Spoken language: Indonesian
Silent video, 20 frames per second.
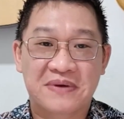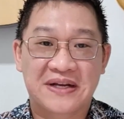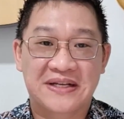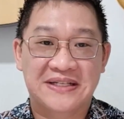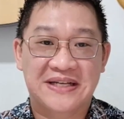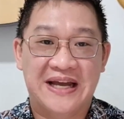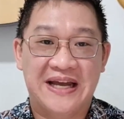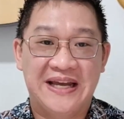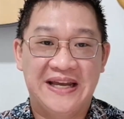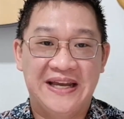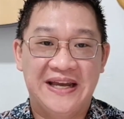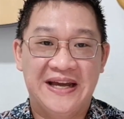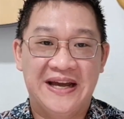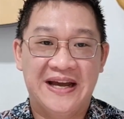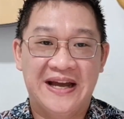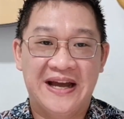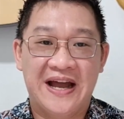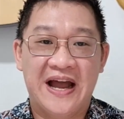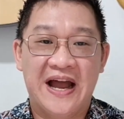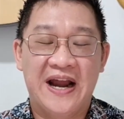Saya
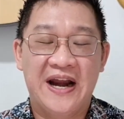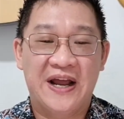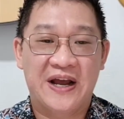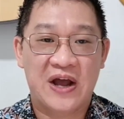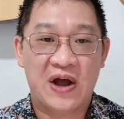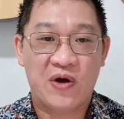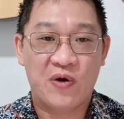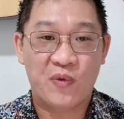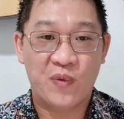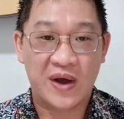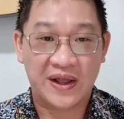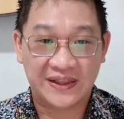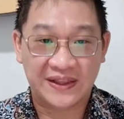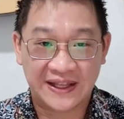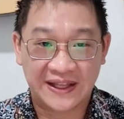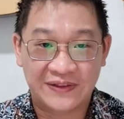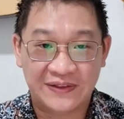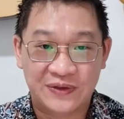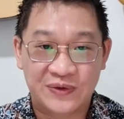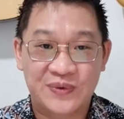percaya ada
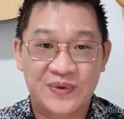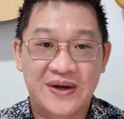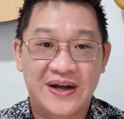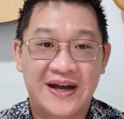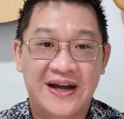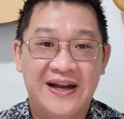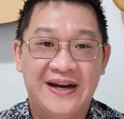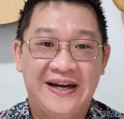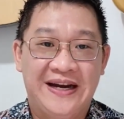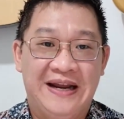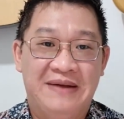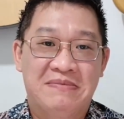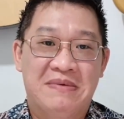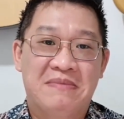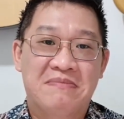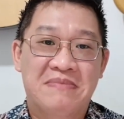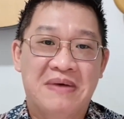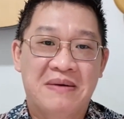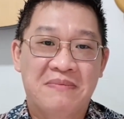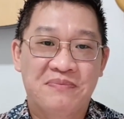kekuatan Tuhan
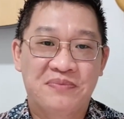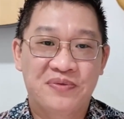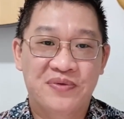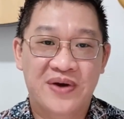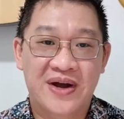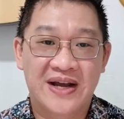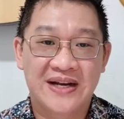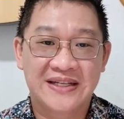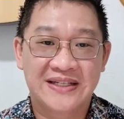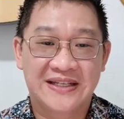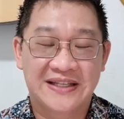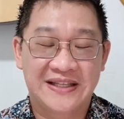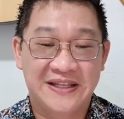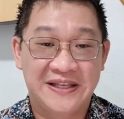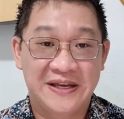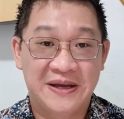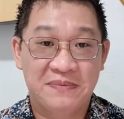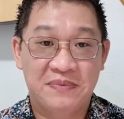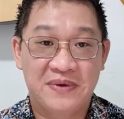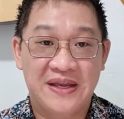yang memampukan
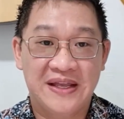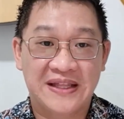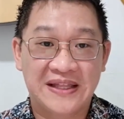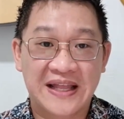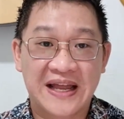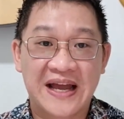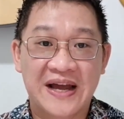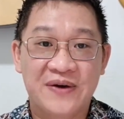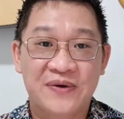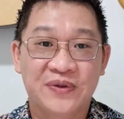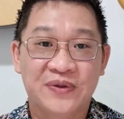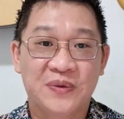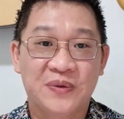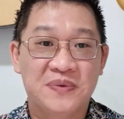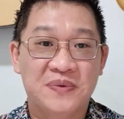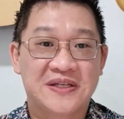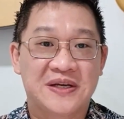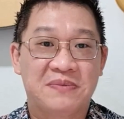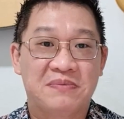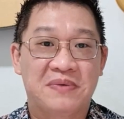setiap kita
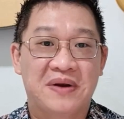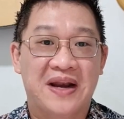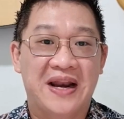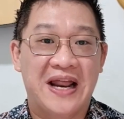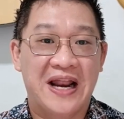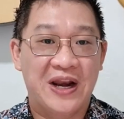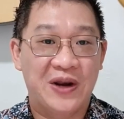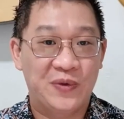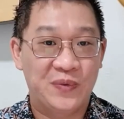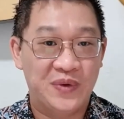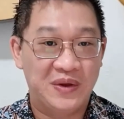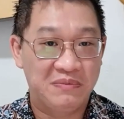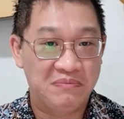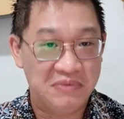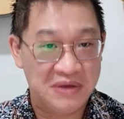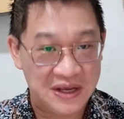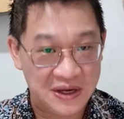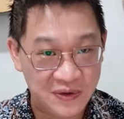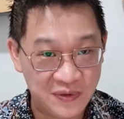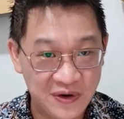untuk bisa
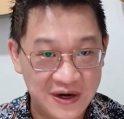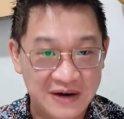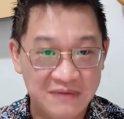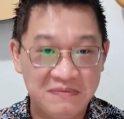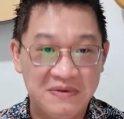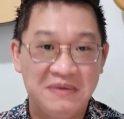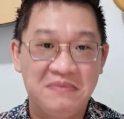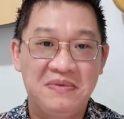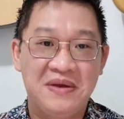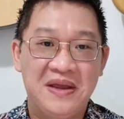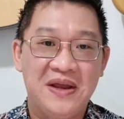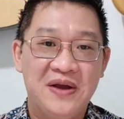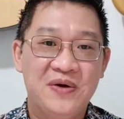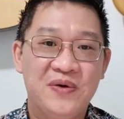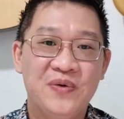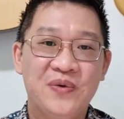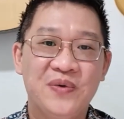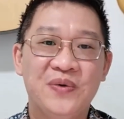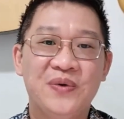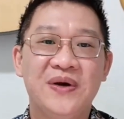melalui minggu demi
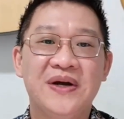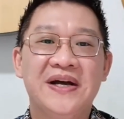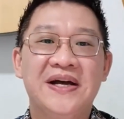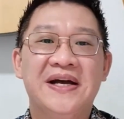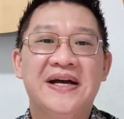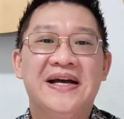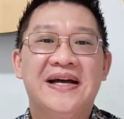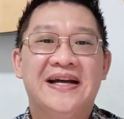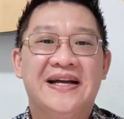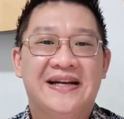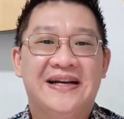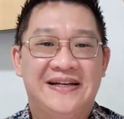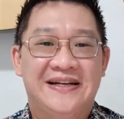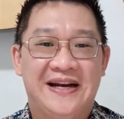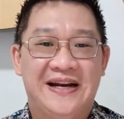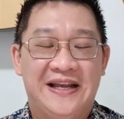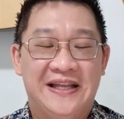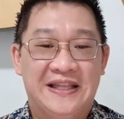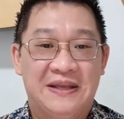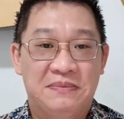minggu
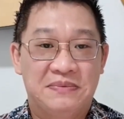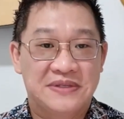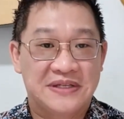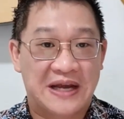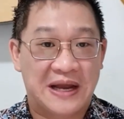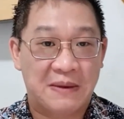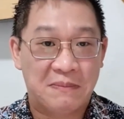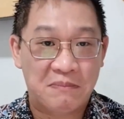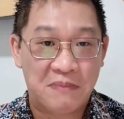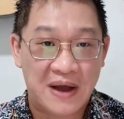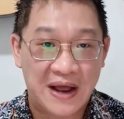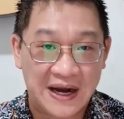dan kita bisa